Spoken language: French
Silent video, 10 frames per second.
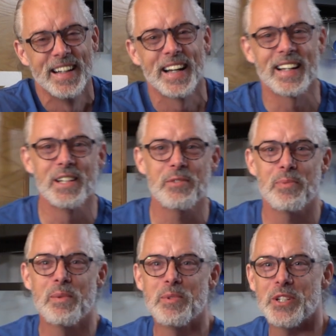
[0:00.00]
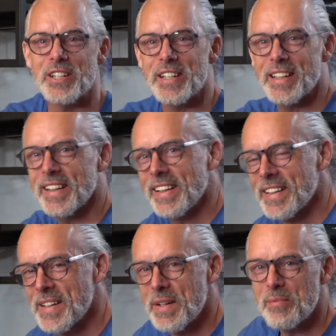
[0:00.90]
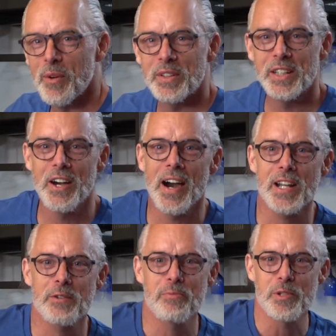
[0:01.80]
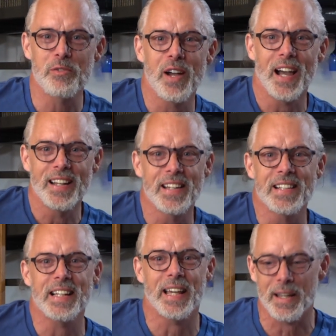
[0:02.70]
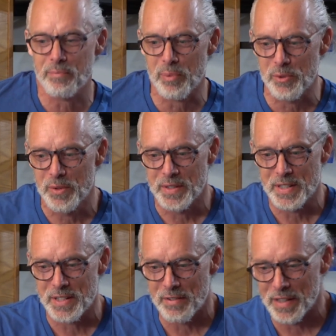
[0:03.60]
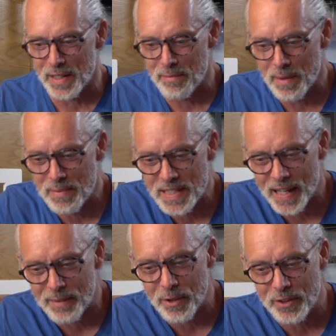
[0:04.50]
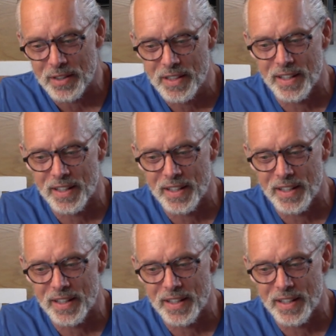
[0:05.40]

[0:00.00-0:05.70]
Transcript: Regardez, je peux bouger. Mon je peux se faire aller, ça craque plus. J'avais tellement de misère à m'en retenir.